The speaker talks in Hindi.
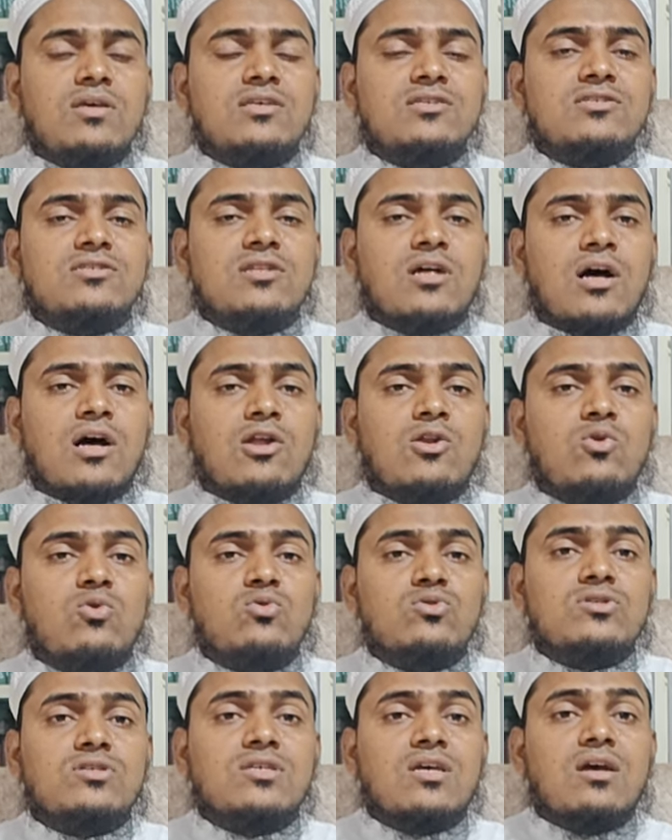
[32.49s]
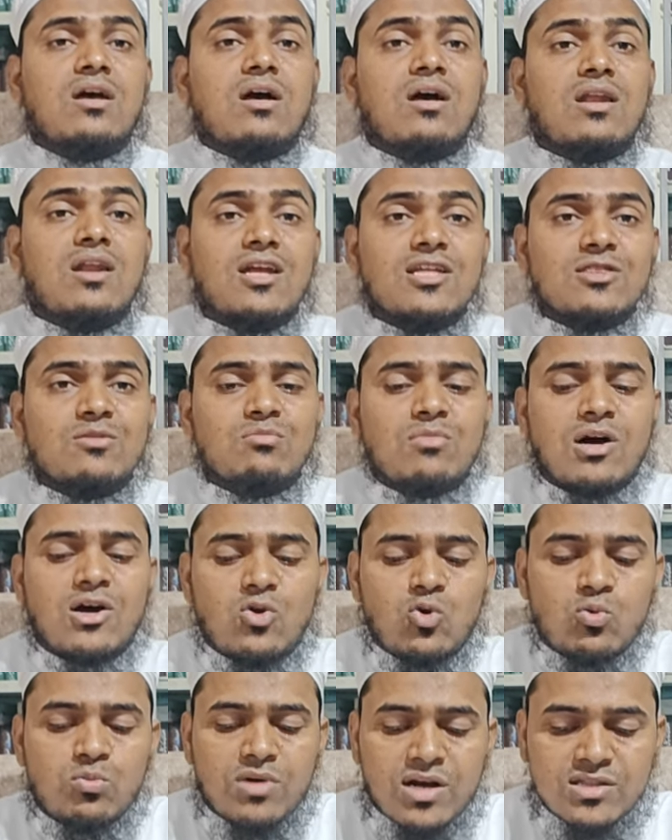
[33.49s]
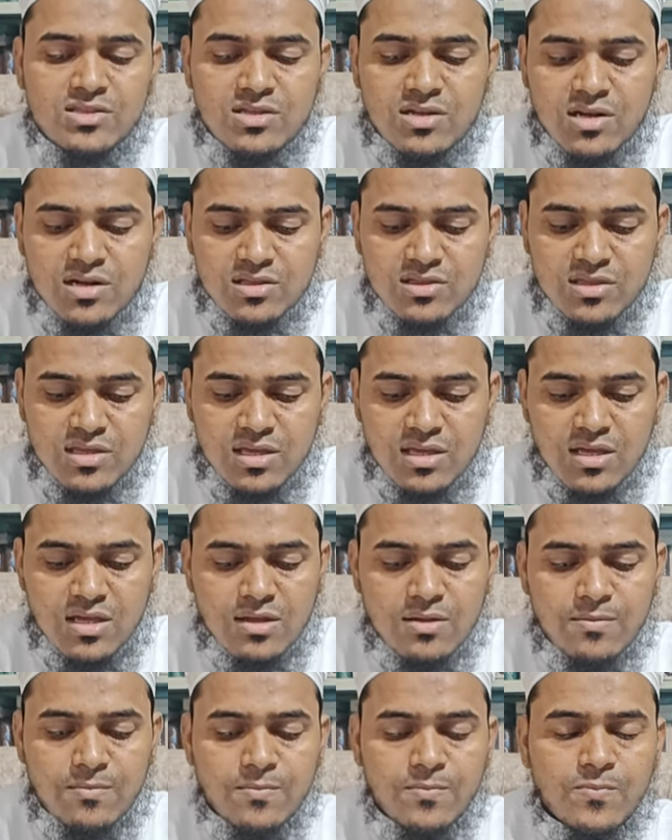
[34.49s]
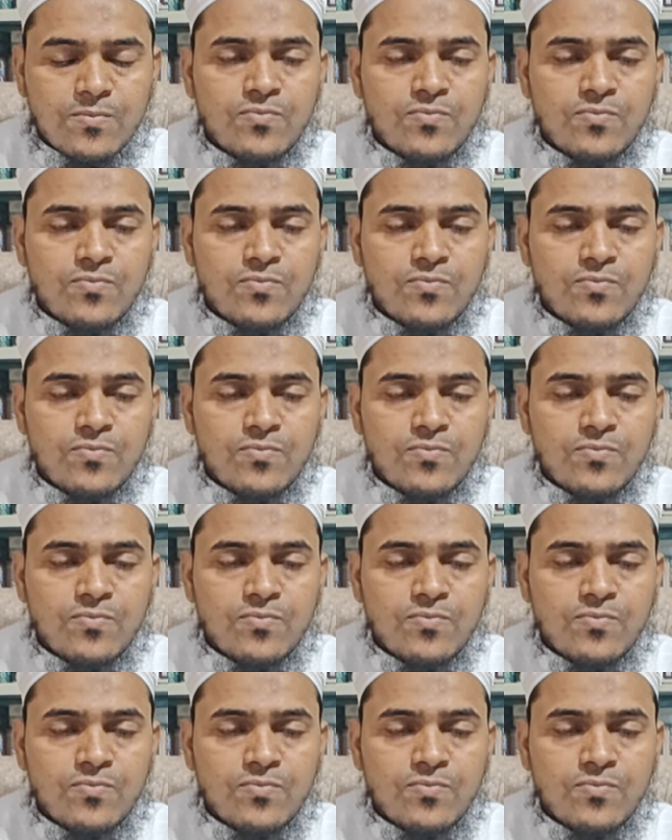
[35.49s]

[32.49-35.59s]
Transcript: इस ताल्लुक से गलत मालूम रखती है